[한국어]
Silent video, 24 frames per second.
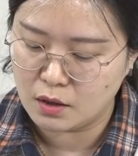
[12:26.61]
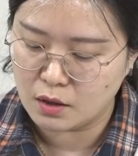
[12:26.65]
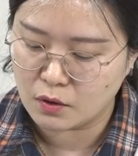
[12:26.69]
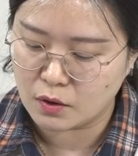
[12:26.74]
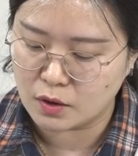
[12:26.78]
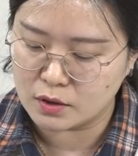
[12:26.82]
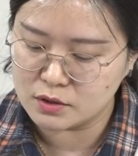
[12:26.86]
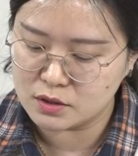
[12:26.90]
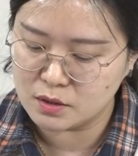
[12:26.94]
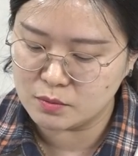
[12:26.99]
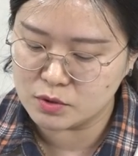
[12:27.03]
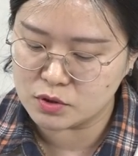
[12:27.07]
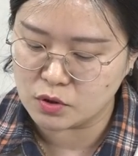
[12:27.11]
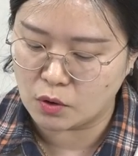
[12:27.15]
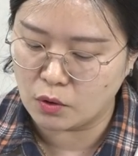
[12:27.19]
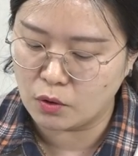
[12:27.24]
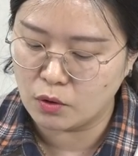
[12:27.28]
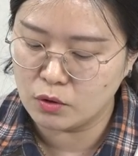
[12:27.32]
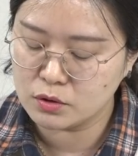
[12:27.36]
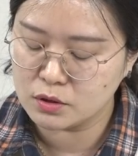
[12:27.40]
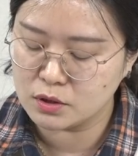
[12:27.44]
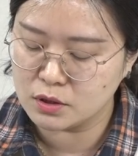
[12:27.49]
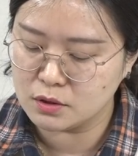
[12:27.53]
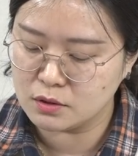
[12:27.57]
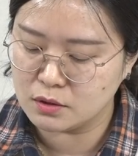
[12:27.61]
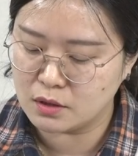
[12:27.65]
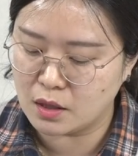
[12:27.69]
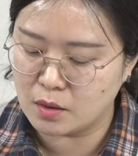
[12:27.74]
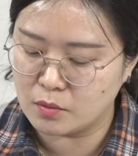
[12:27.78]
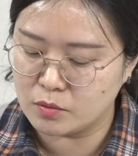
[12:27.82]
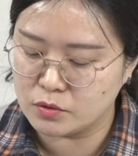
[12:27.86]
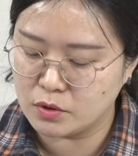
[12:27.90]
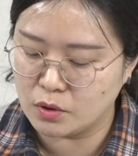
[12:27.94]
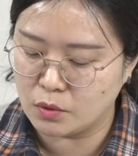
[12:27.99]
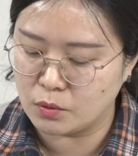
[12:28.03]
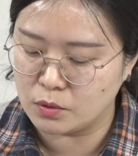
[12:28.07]
관심이 적었기
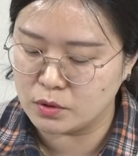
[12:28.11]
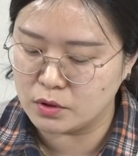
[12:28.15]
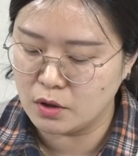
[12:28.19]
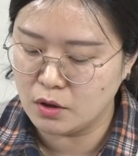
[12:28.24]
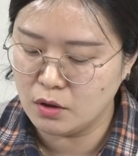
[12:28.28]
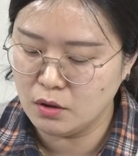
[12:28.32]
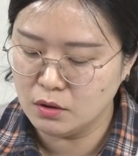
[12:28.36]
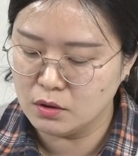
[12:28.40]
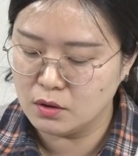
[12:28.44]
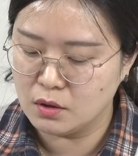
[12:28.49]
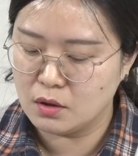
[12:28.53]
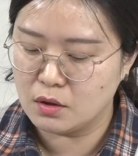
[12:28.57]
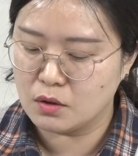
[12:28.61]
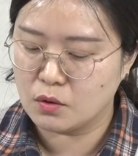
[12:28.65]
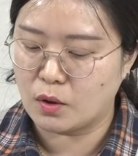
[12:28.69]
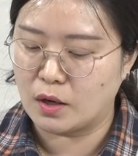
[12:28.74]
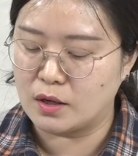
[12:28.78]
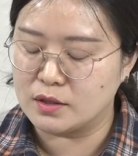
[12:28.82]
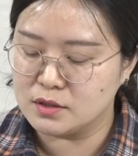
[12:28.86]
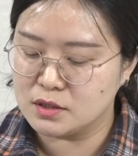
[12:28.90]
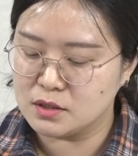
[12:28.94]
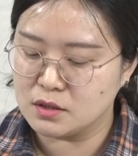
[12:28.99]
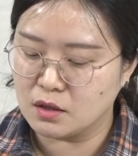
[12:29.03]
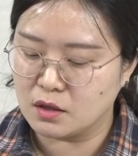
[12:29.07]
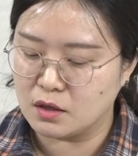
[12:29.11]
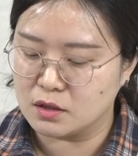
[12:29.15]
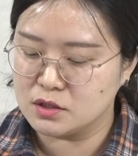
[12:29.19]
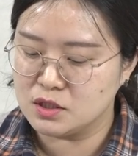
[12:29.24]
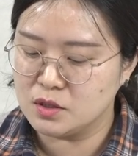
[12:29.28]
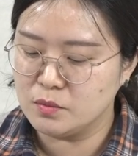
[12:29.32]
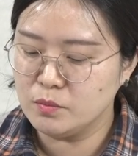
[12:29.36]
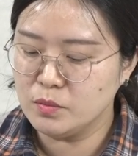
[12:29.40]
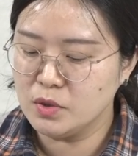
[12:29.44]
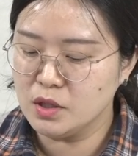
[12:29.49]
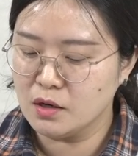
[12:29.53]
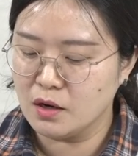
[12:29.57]
때문에 오히려 관심과
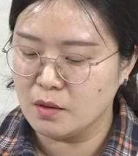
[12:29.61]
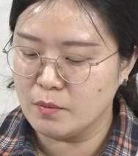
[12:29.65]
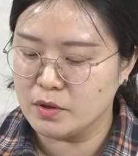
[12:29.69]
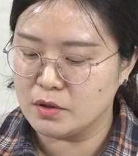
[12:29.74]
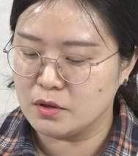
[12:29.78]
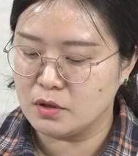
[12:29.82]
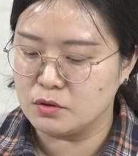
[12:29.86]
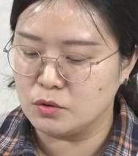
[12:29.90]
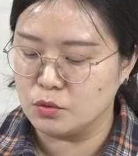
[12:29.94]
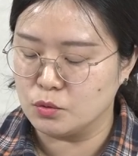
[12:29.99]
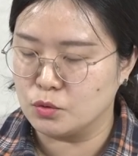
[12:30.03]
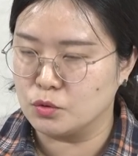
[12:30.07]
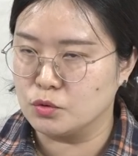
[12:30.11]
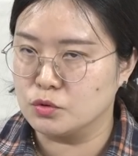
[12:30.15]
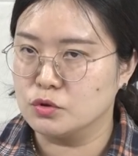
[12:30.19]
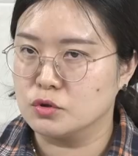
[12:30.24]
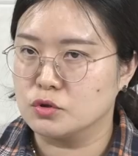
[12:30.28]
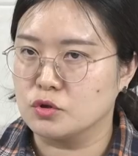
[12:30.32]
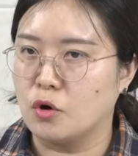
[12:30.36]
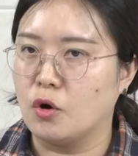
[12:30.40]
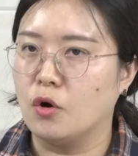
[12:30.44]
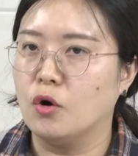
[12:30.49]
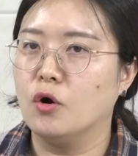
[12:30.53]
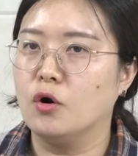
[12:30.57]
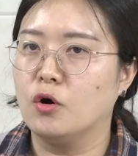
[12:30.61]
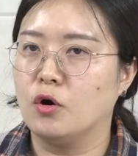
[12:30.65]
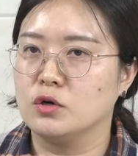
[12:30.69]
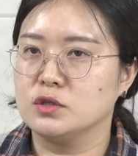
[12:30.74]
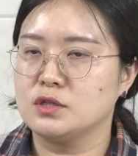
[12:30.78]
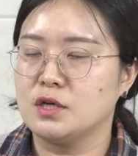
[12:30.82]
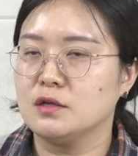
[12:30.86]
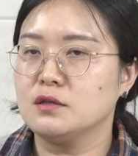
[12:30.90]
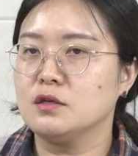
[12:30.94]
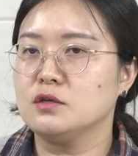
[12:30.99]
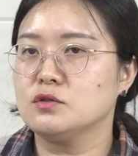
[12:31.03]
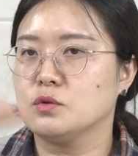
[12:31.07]
친밀감에 대한 욕구는 더
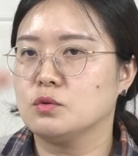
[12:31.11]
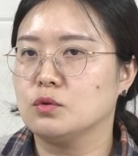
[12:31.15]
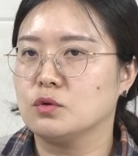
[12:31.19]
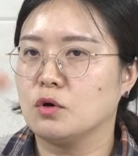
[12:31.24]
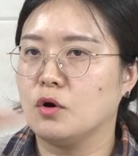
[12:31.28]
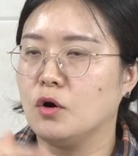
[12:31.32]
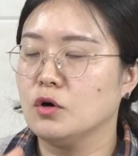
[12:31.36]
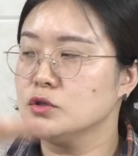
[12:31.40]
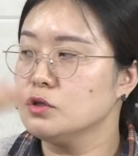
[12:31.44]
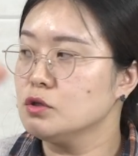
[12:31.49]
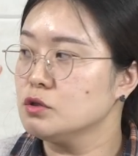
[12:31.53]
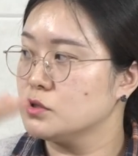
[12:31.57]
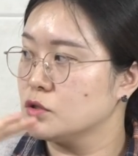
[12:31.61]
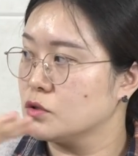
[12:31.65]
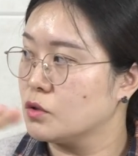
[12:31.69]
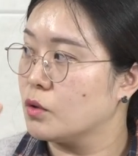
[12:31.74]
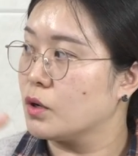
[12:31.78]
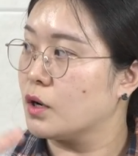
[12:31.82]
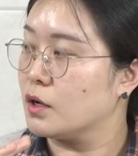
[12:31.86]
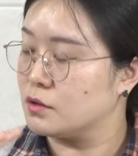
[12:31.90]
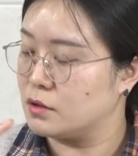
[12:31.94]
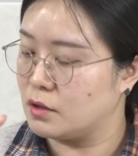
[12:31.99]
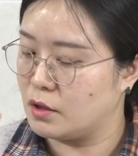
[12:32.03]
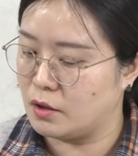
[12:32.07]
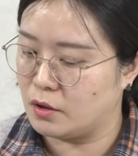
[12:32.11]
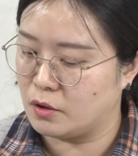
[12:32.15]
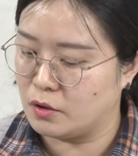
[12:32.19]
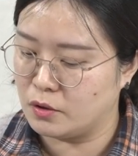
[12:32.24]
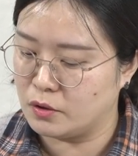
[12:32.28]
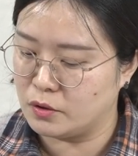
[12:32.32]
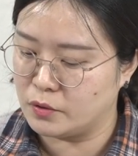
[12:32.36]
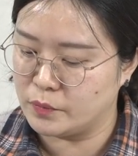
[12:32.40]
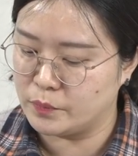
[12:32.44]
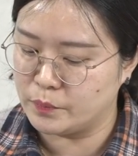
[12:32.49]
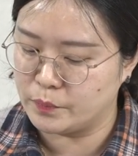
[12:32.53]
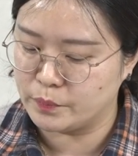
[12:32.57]
상대적으로 커졌을 것
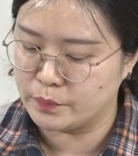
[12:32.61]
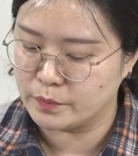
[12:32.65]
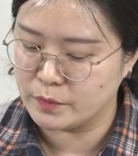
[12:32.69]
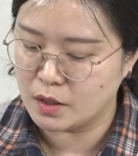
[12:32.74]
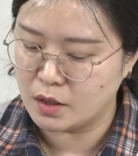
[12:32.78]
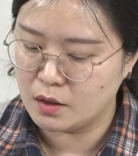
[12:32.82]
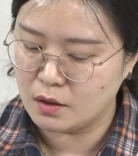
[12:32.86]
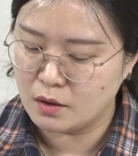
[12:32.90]
같아요. 음.